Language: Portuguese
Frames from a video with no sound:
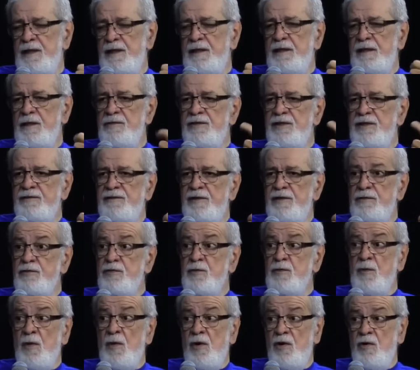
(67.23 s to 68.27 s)
Então você vê,
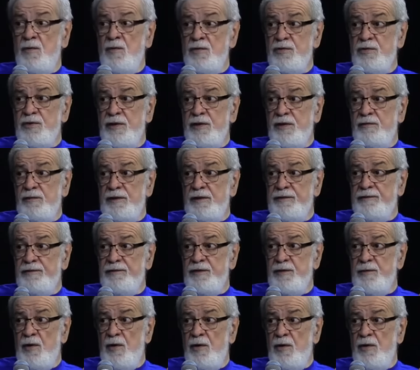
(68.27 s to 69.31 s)
os mormons tem o livro
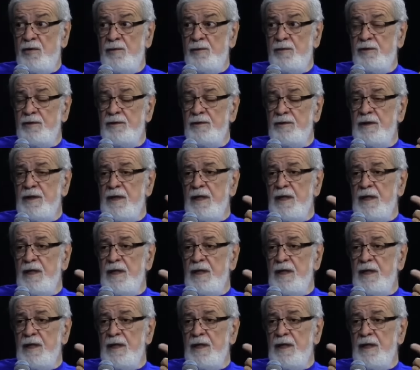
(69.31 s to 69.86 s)
de Mormon,